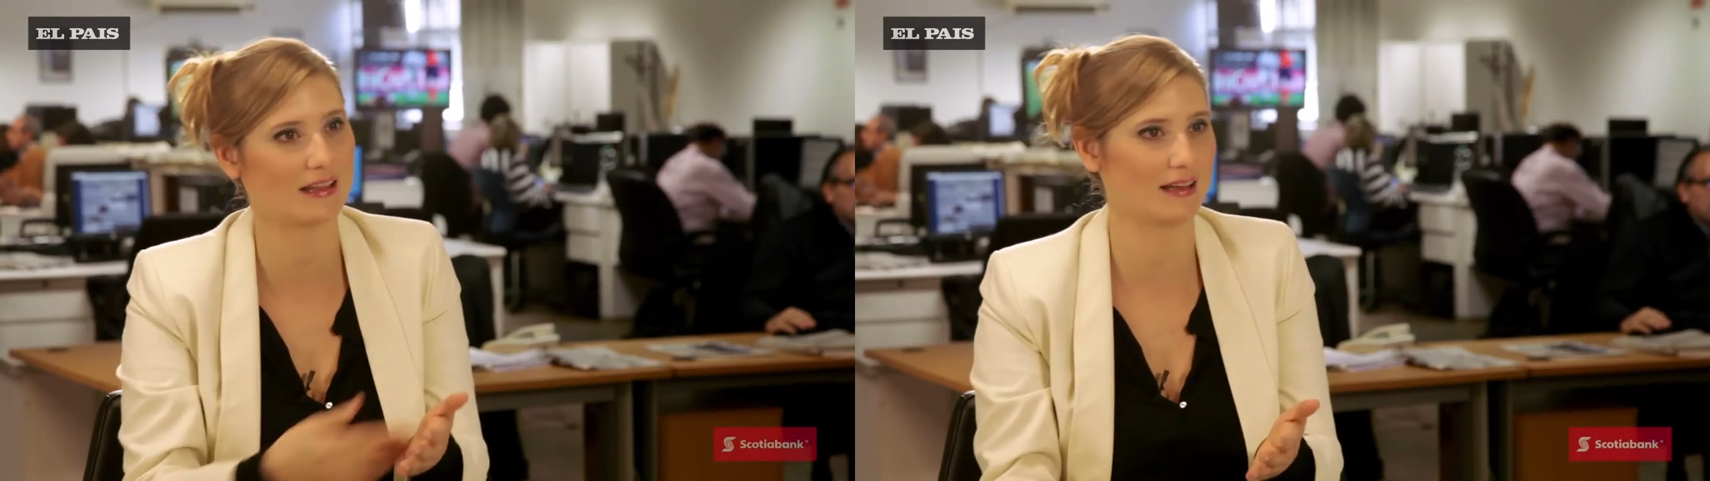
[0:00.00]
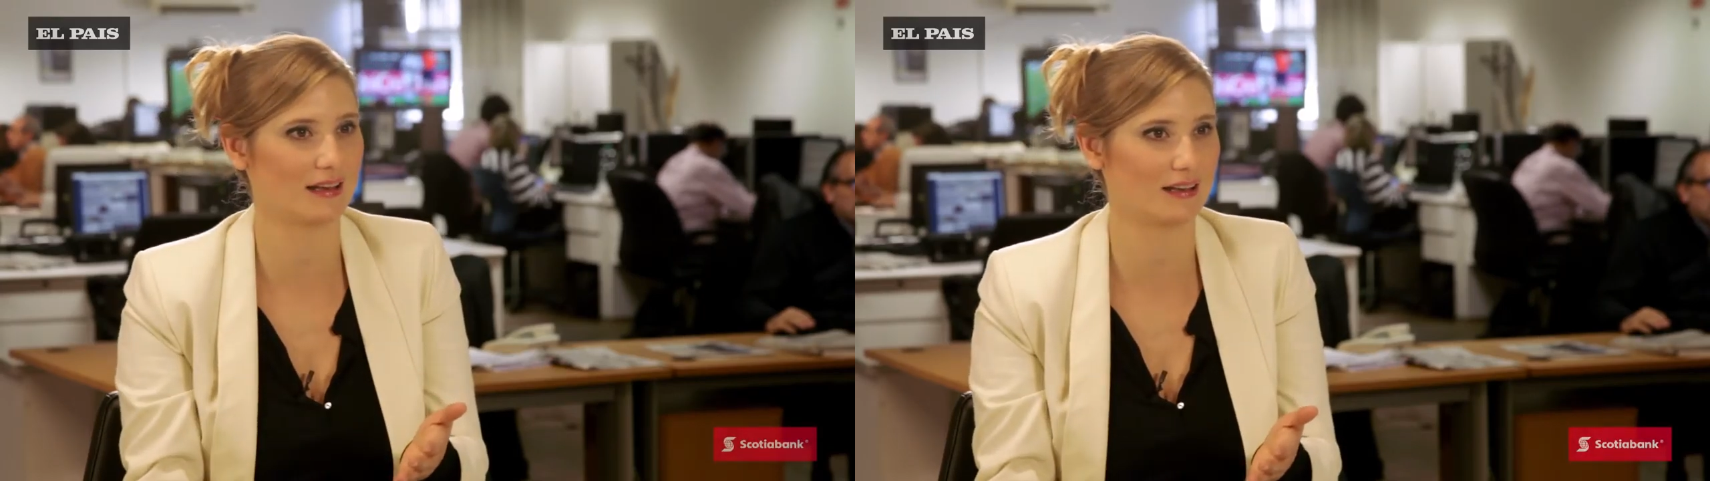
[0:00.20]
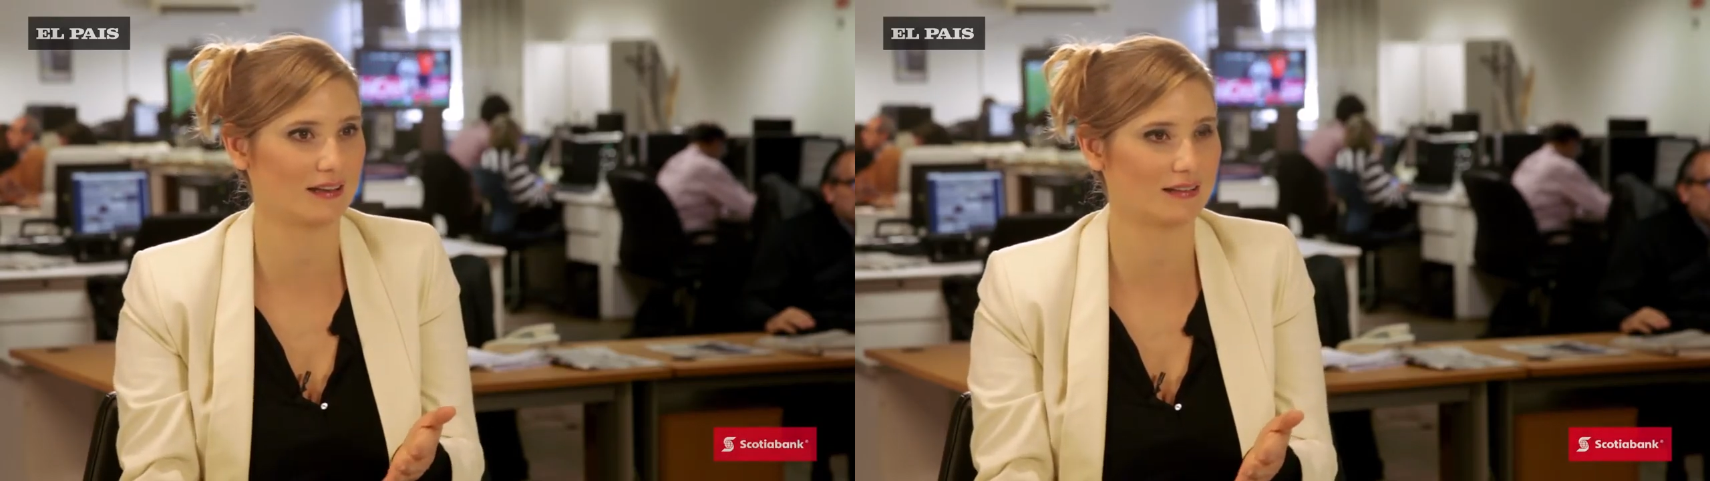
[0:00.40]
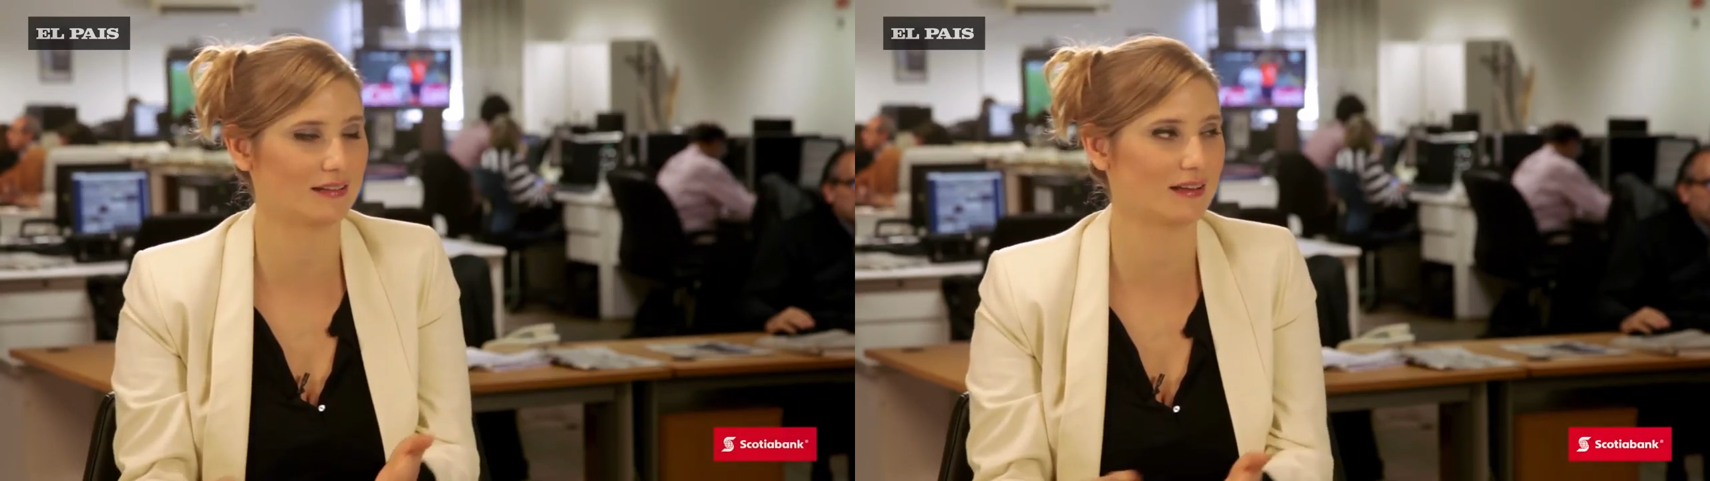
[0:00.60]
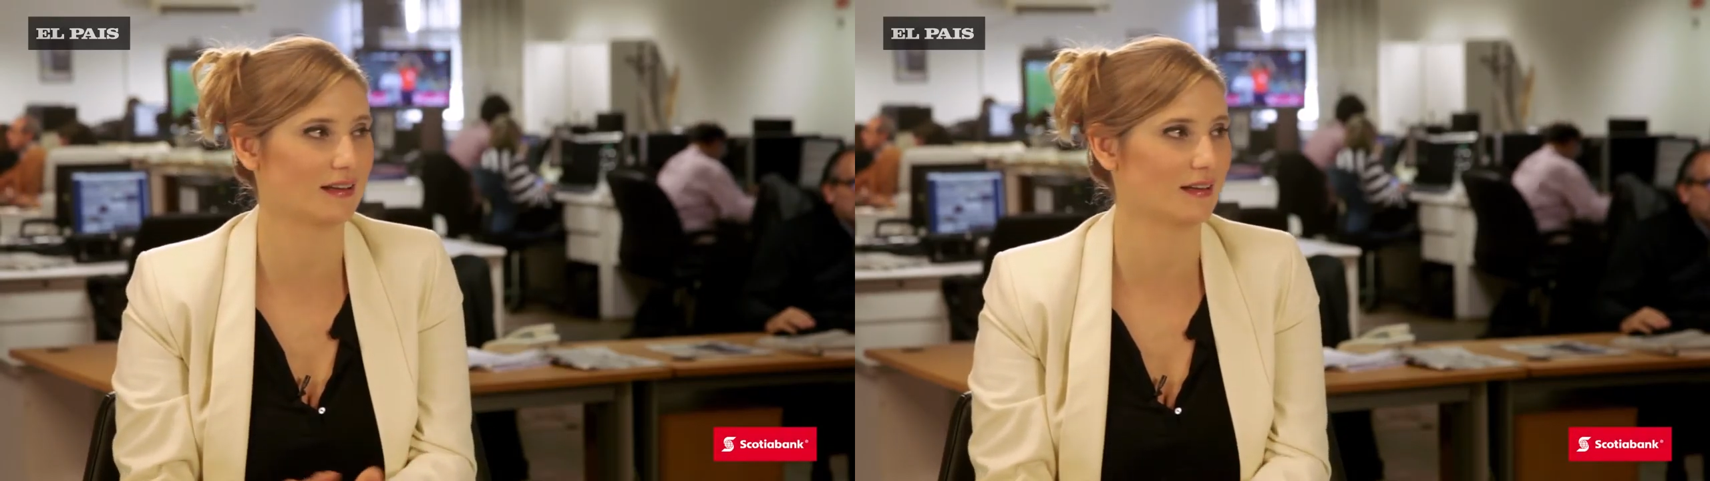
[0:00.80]

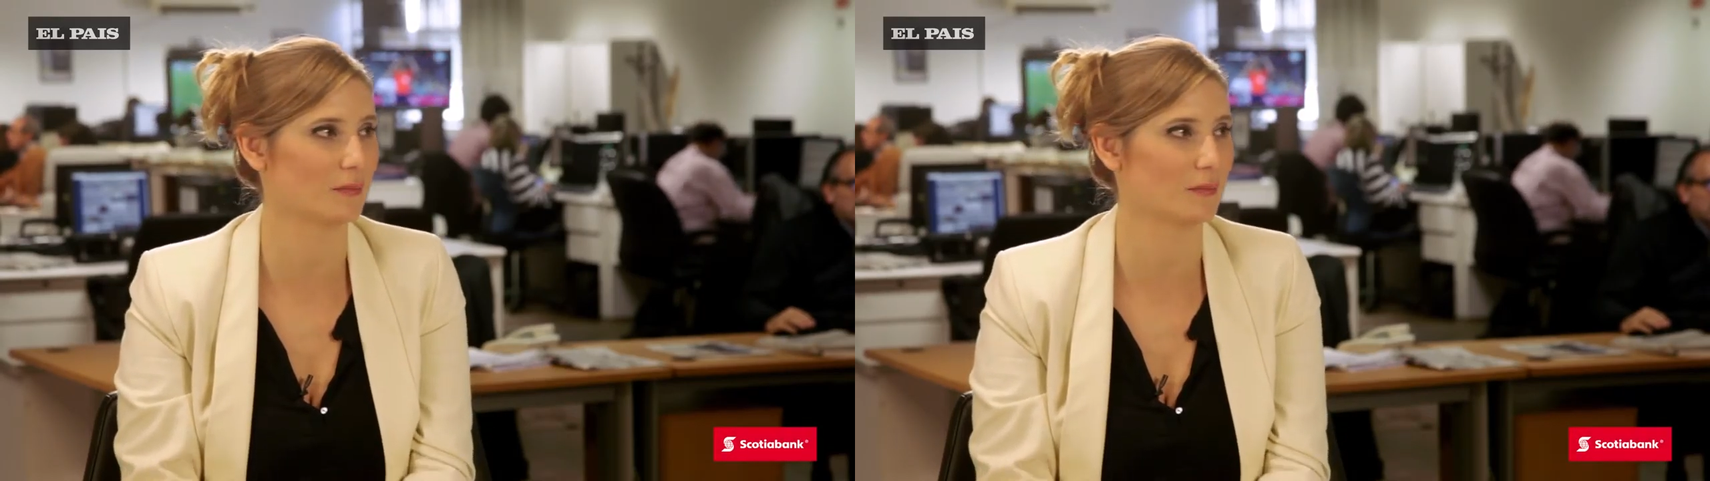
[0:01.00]
del,